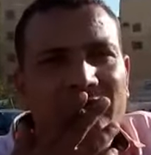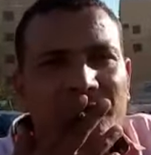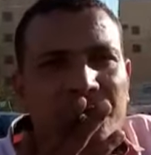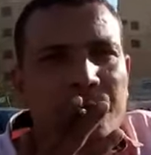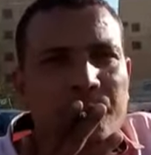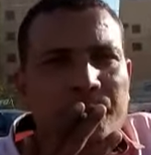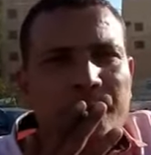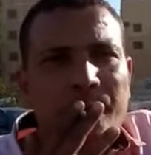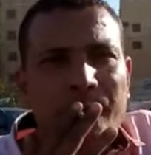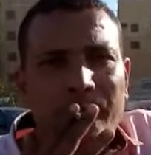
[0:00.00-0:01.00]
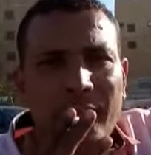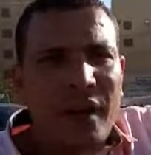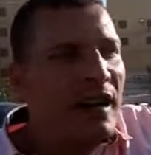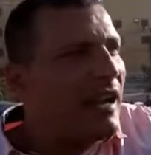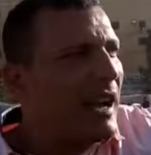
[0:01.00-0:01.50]
يعني الرينج بتاعها
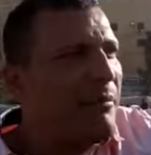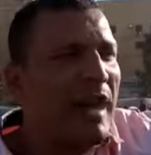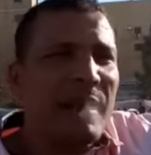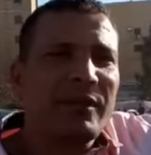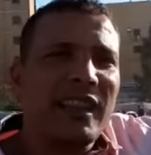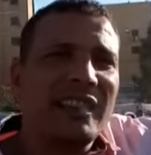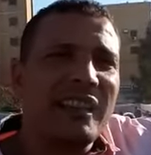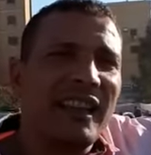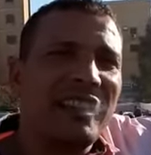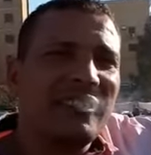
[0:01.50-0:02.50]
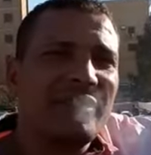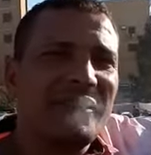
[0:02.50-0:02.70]
هنبيعها ب 30000